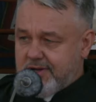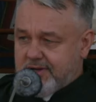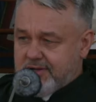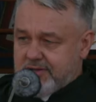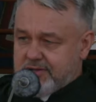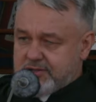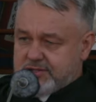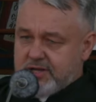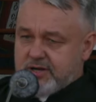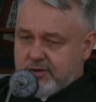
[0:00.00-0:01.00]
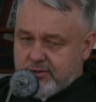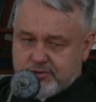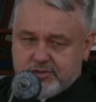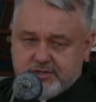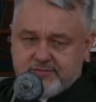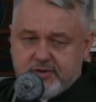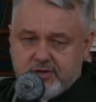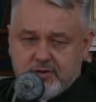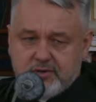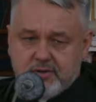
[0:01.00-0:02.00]
kiedy dostaje klucz do
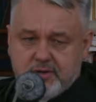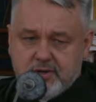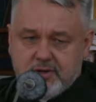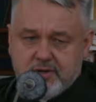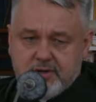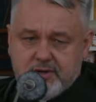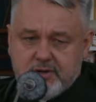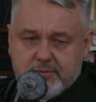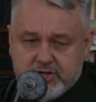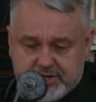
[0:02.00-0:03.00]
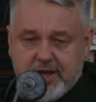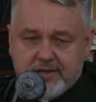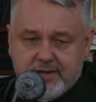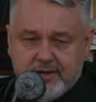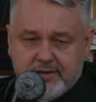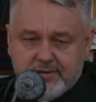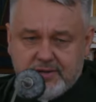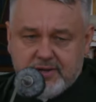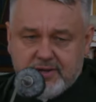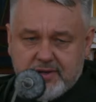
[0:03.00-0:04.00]
swojego e, mieszkania?
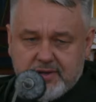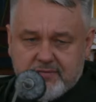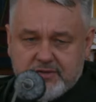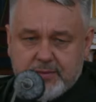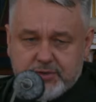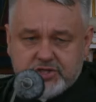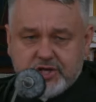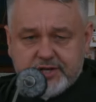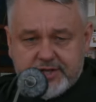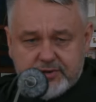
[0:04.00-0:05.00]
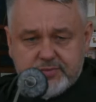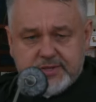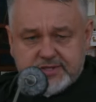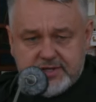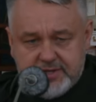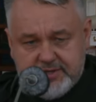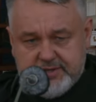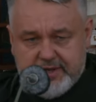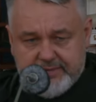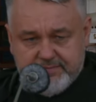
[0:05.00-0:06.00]
Wydaje mi się, że kryterium jest
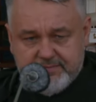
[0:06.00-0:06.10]
inne.